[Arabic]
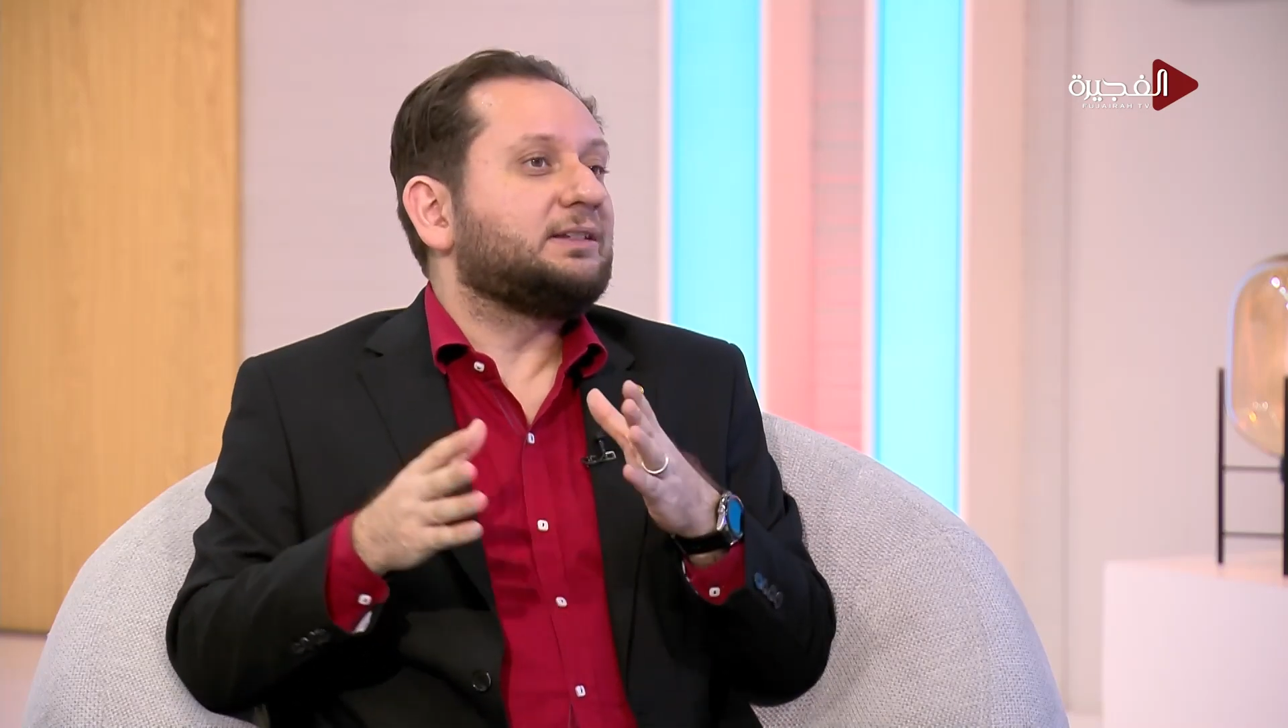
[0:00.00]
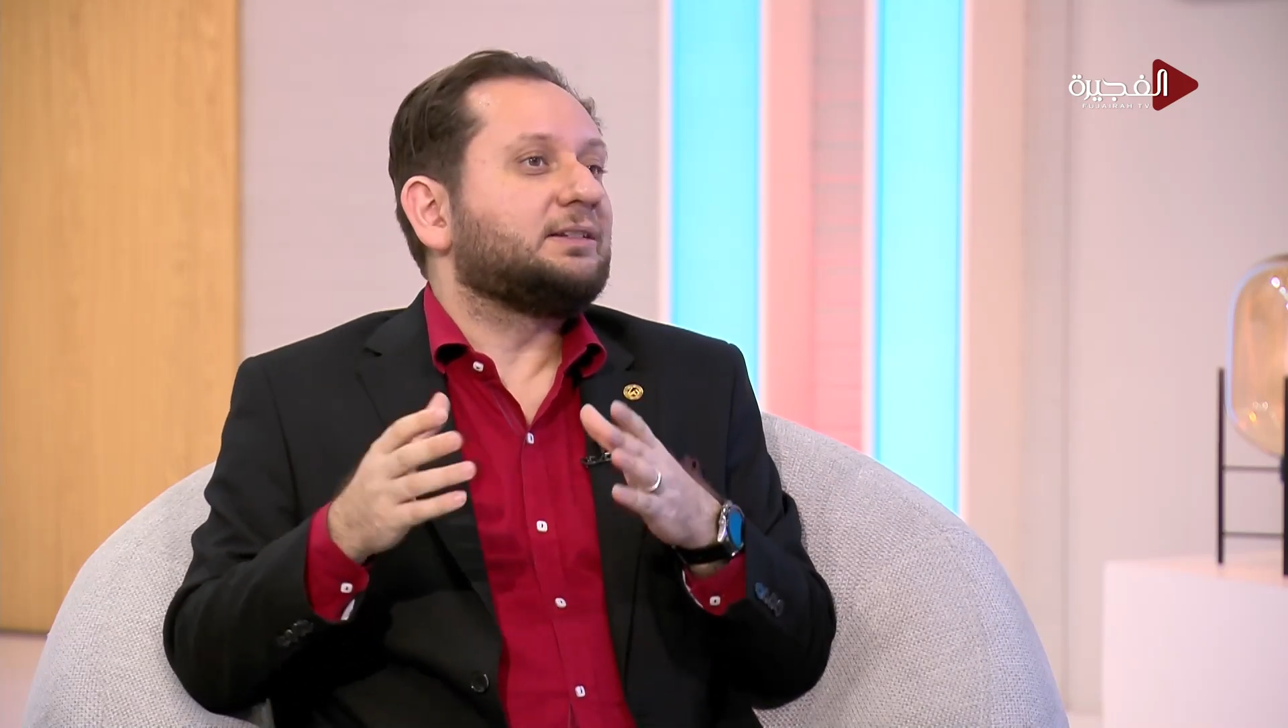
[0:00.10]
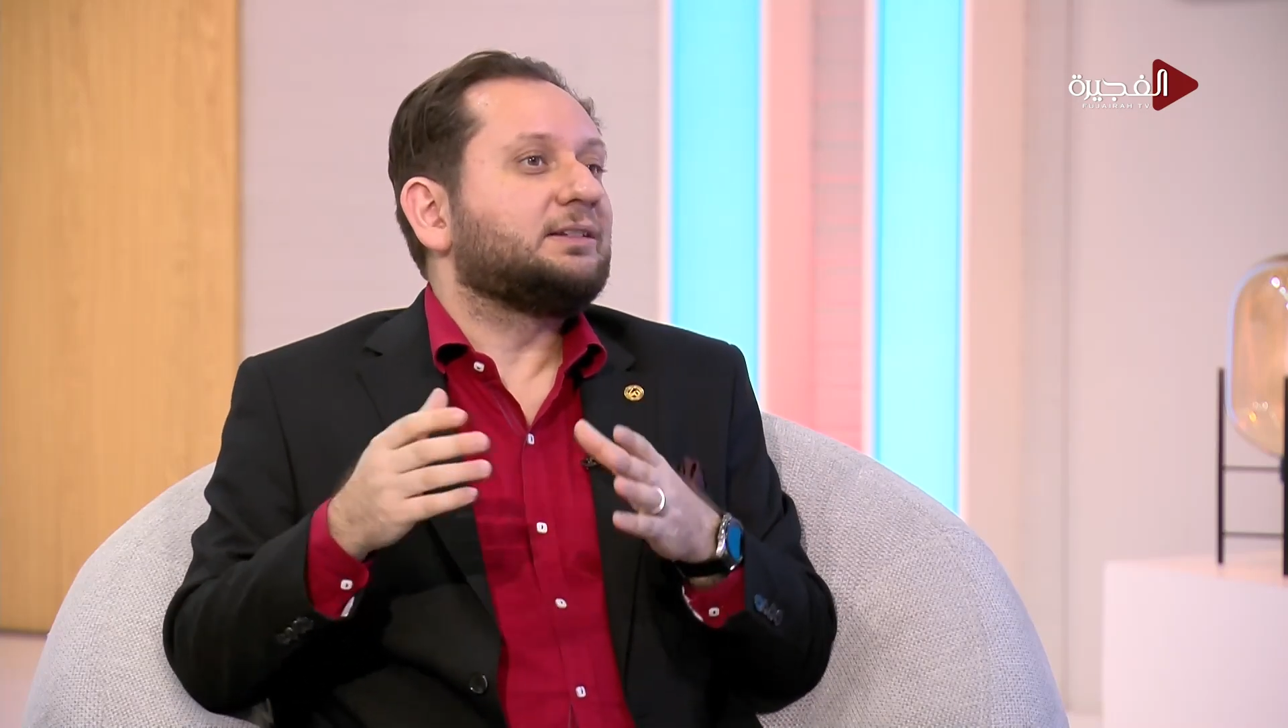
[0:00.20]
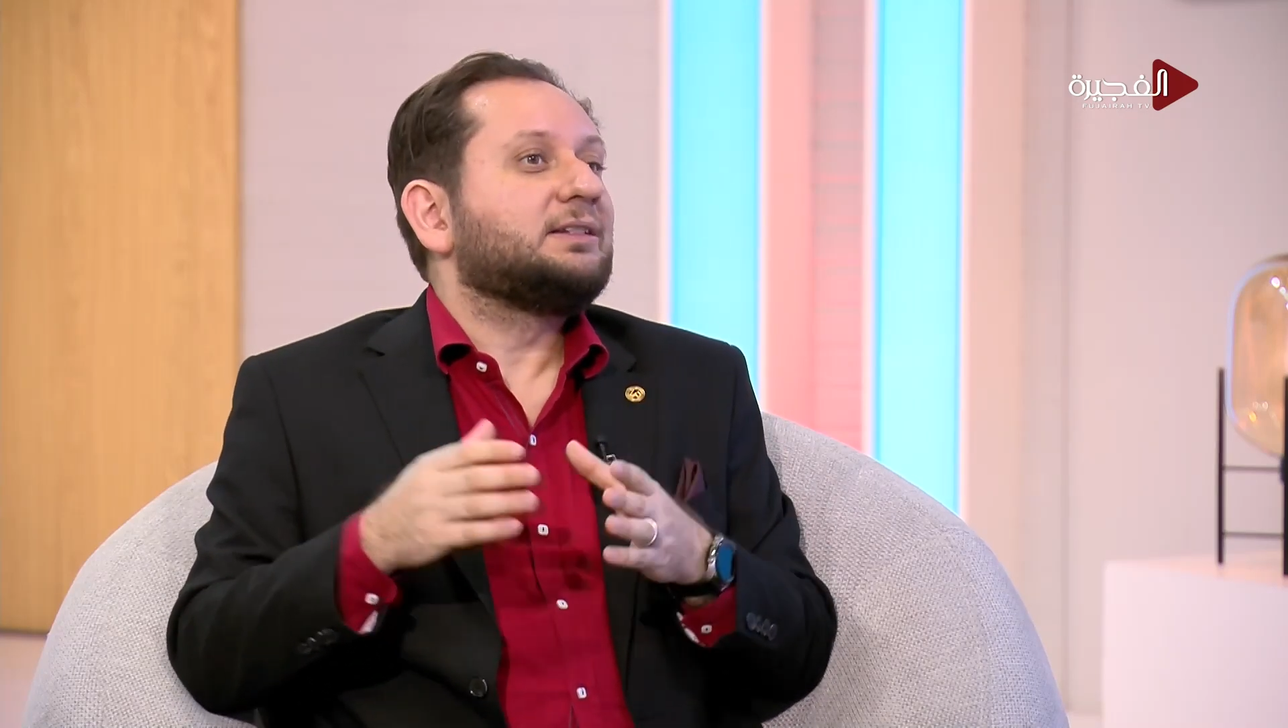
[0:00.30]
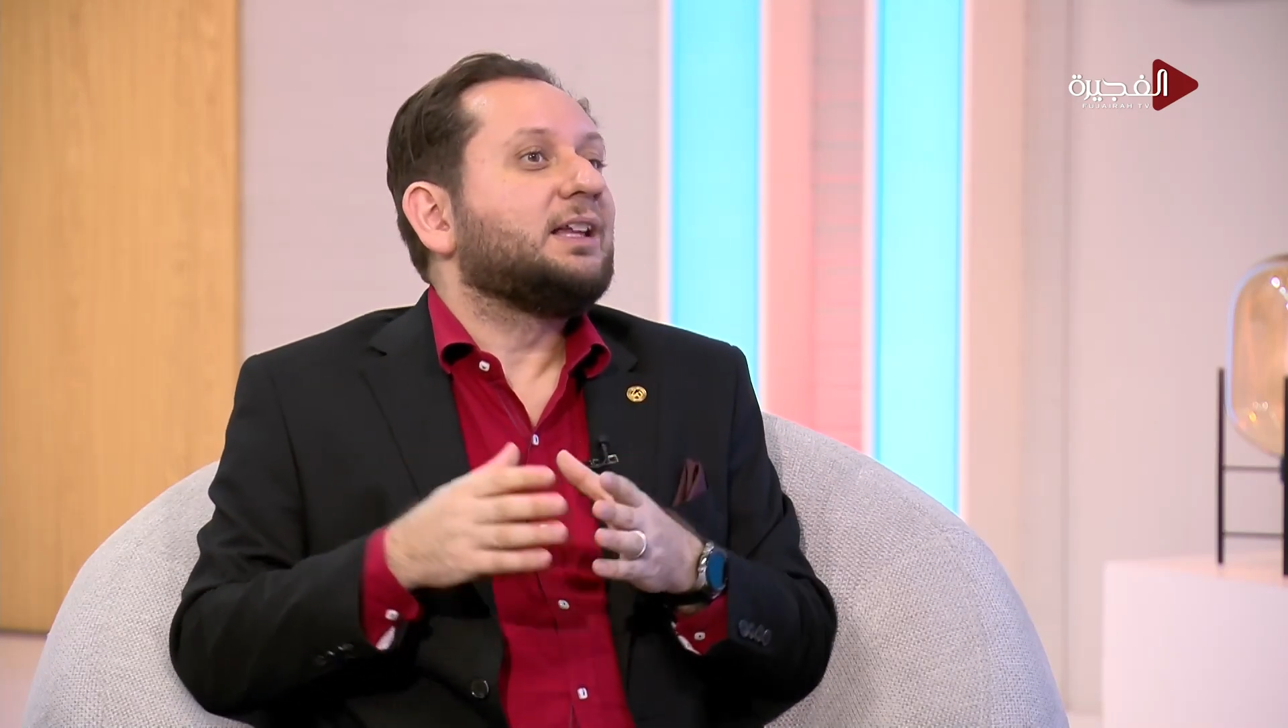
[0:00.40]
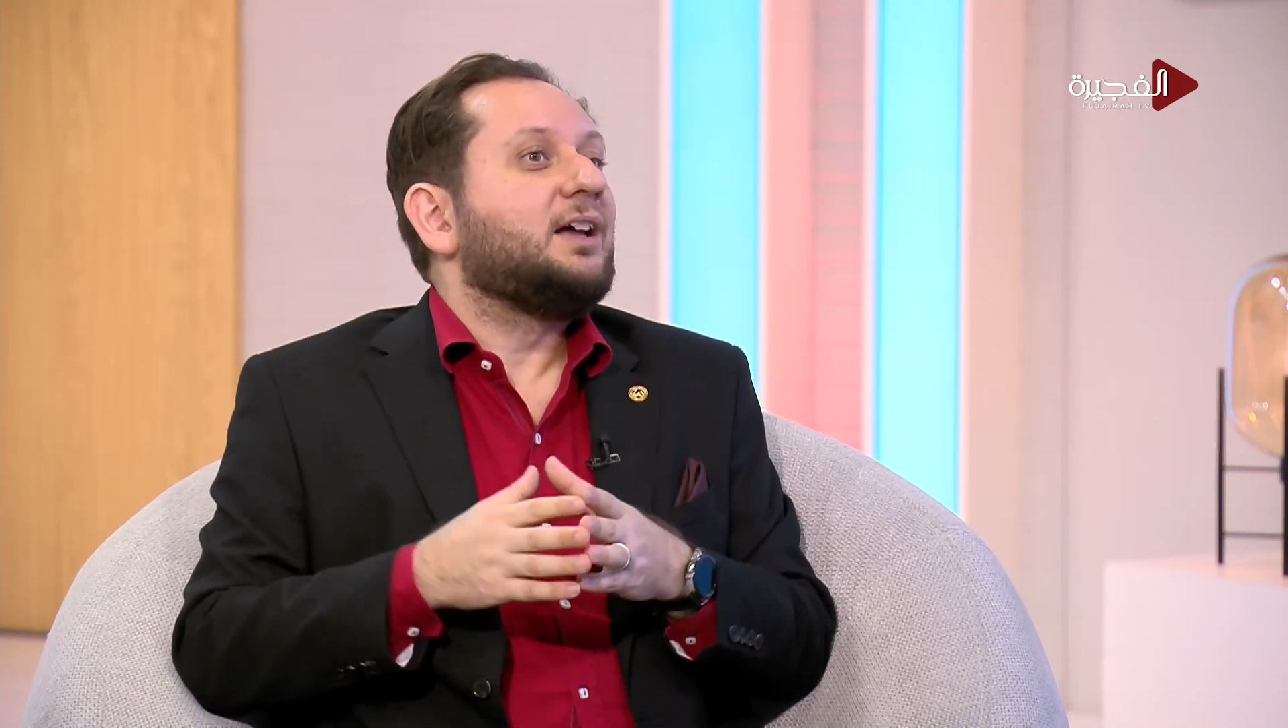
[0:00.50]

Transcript: المبدا